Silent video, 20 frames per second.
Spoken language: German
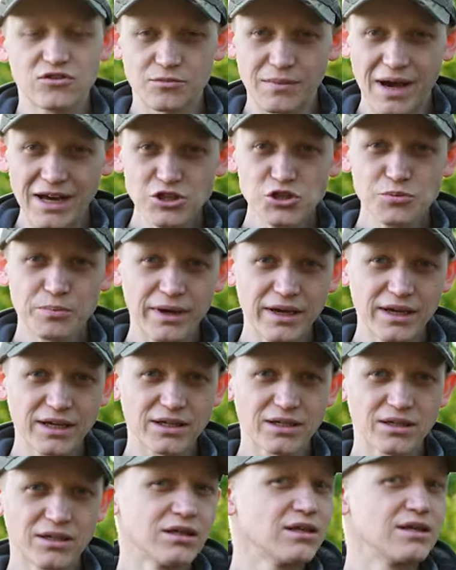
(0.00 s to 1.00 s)
Zum
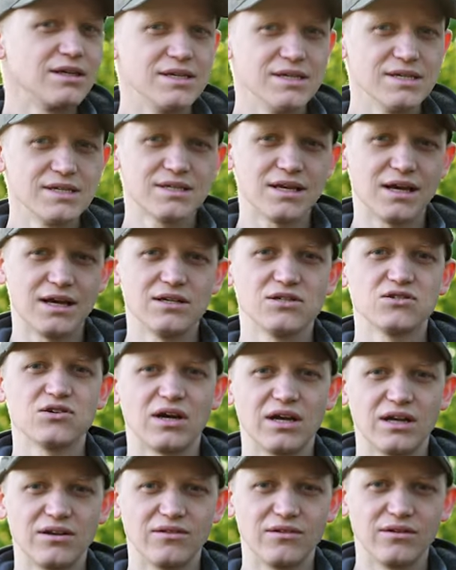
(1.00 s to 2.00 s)
Ansprechen ist also
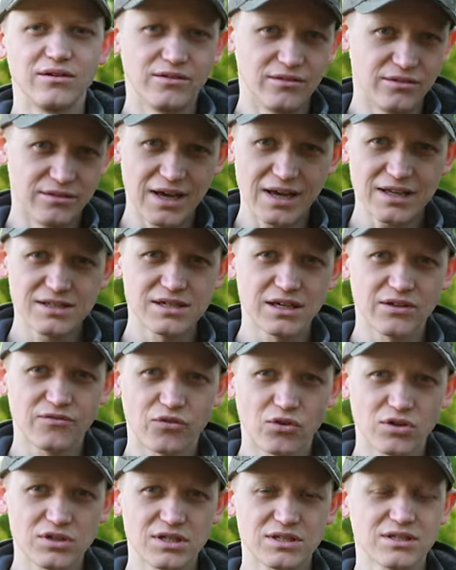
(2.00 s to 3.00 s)
ein
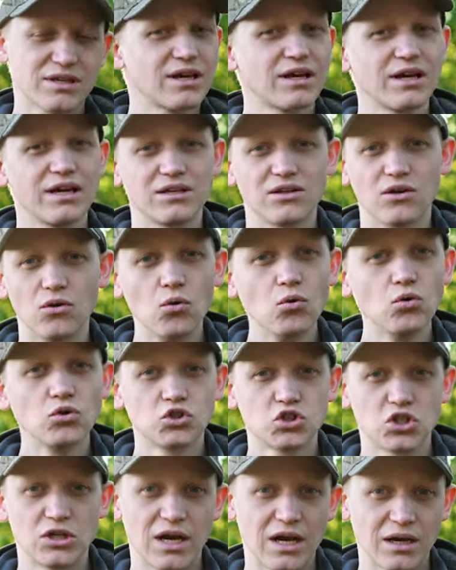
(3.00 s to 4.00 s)
Nachtsichtvorsatzgerät
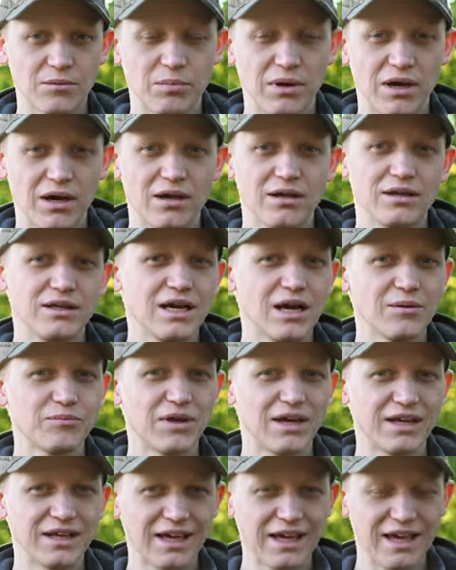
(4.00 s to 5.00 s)
unschlagbar. Ihr
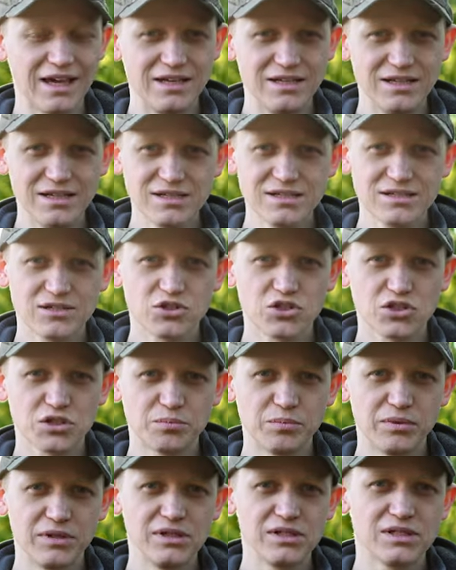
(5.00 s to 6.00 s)
habt ein
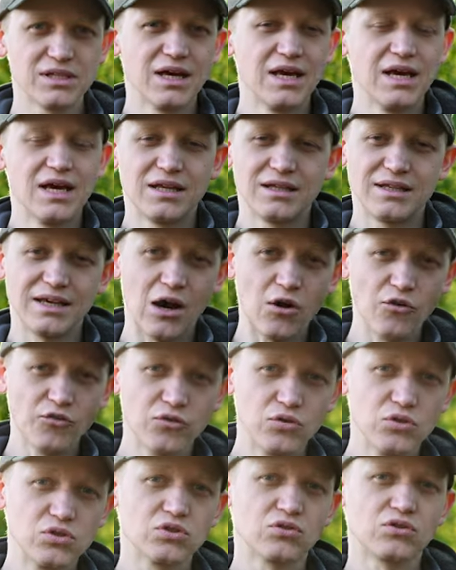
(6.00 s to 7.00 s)
realistisches Bild, die
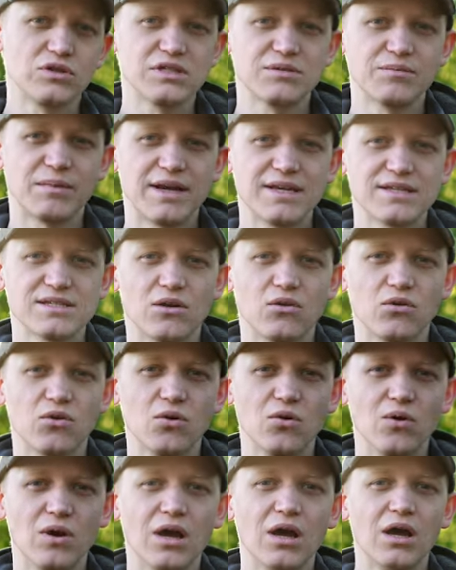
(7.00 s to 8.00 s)
Auflösung ist meist auch
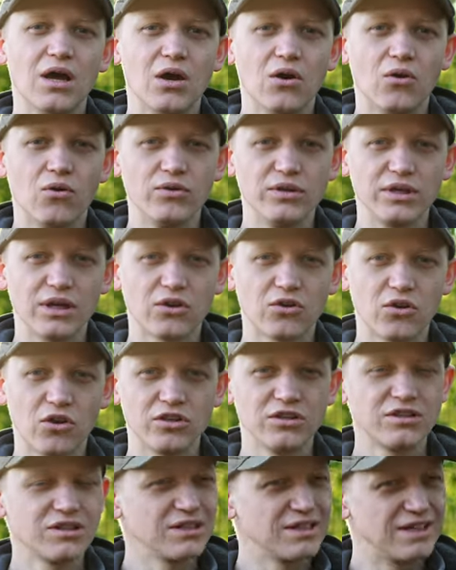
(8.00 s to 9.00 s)
höher und ihr
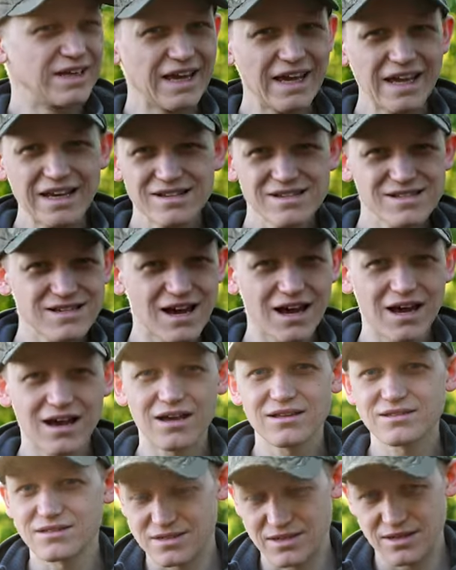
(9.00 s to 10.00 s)
könnt jedes
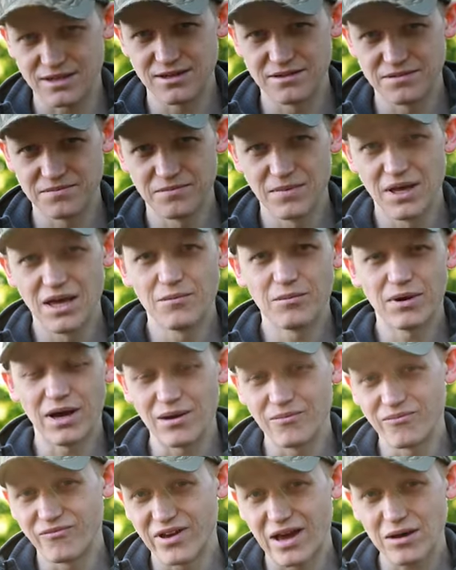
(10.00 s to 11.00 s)
Haar zählen. Bei
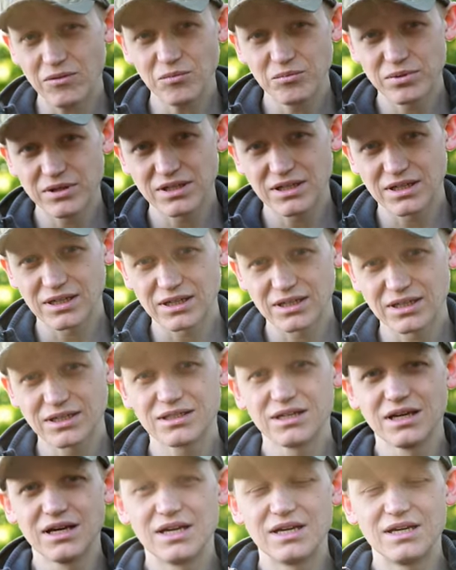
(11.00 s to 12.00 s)
einem
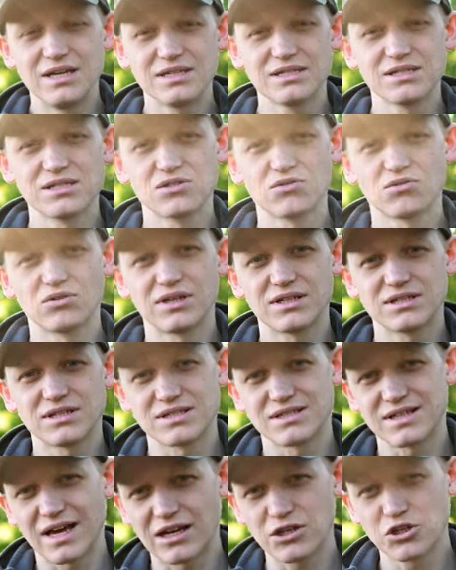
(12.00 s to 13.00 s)
Wärmebildgerät ist es so, dass
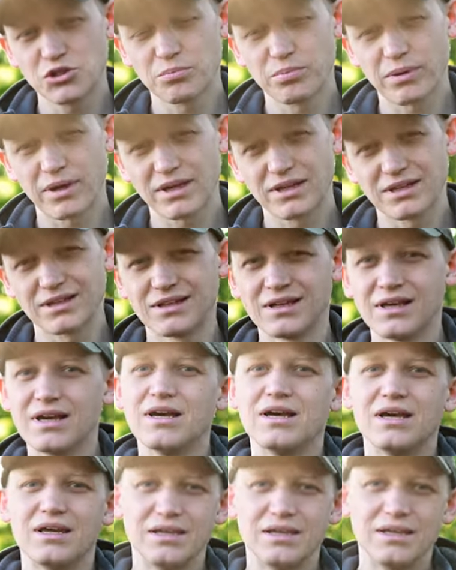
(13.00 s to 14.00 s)
das Ansprechen
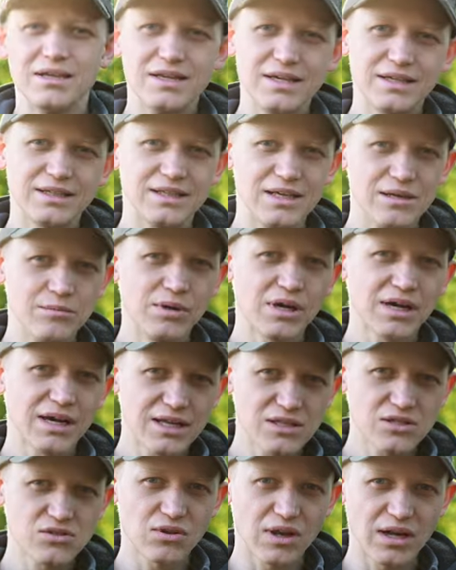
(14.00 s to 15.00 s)
nicht immer
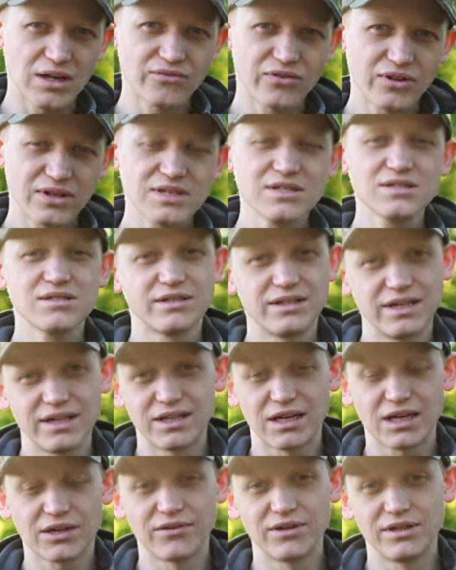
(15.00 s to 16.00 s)
ganz so einfach ist, je
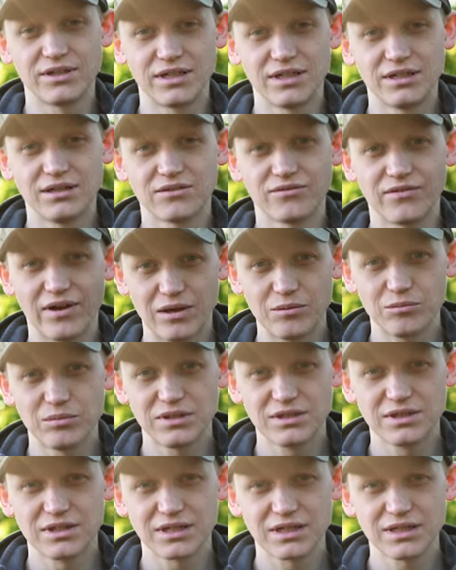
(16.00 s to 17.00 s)
nach Qualität des
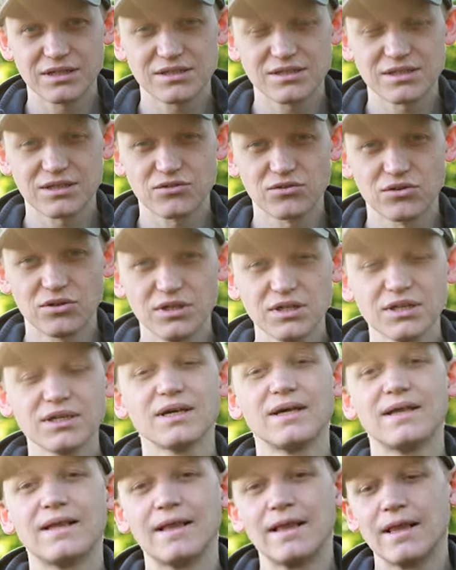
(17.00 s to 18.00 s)
Wärmebildgerätes
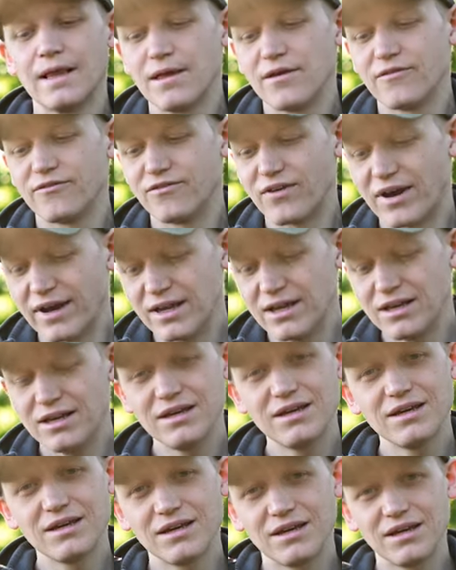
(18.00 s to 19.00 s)
natürlich, weil
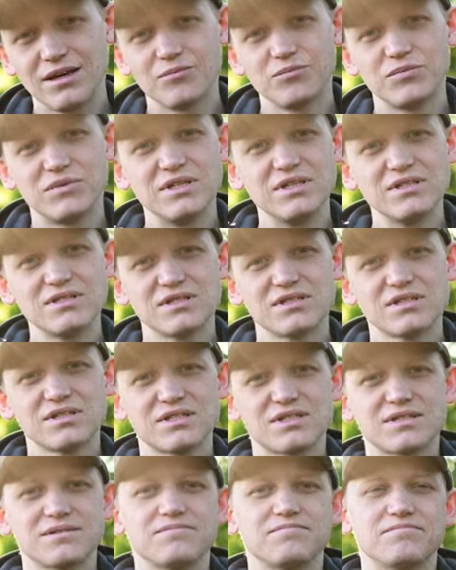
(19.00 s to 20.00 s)
ihr eben
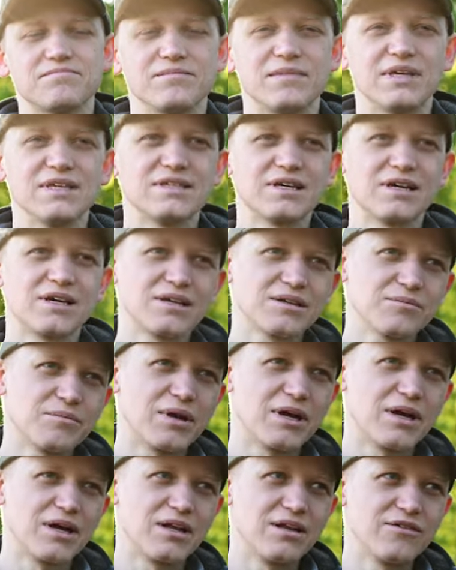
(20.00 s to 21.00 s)
dieses ich sage
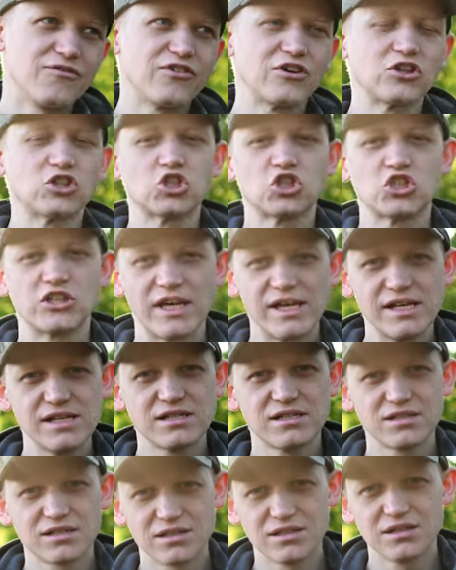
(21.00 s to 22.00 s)
mal,
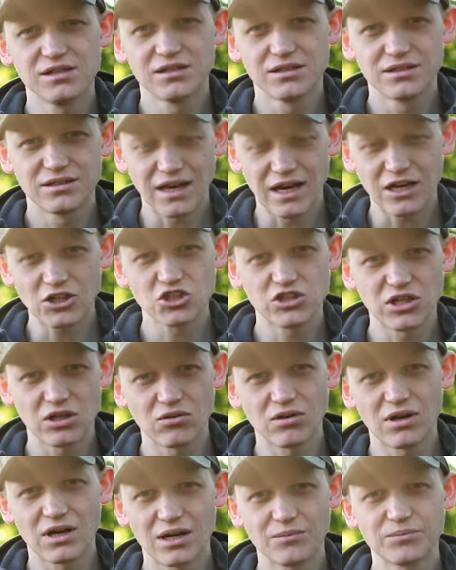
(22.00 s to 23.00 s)
verstellte
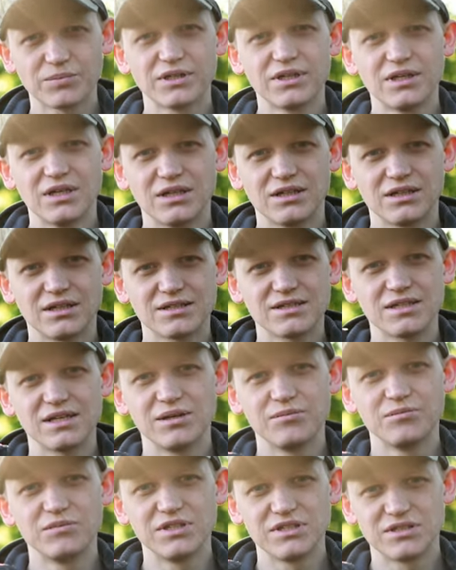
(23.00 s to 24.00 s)
Darstellung habt, dass
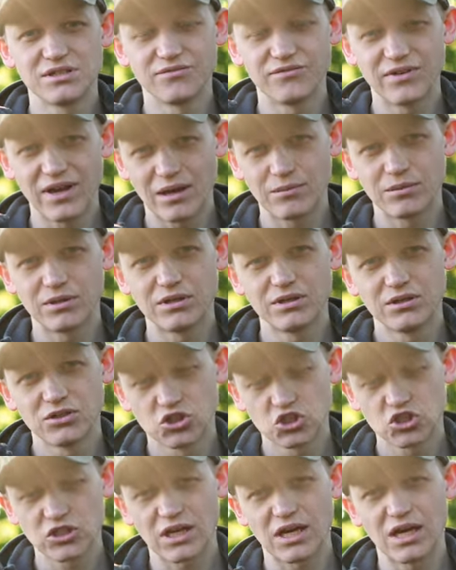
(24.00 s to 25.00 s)
eben diese
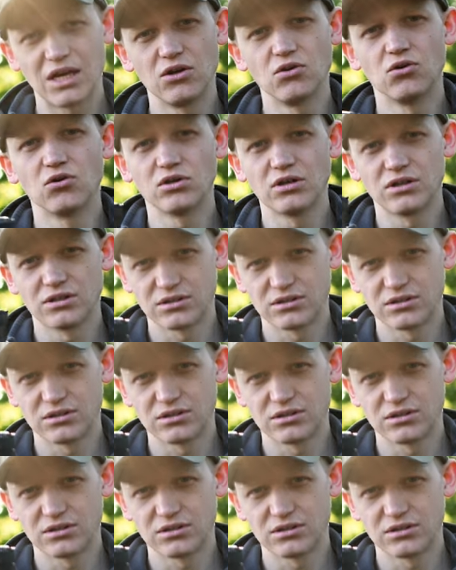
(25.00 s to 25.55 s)
Wärmestrahlung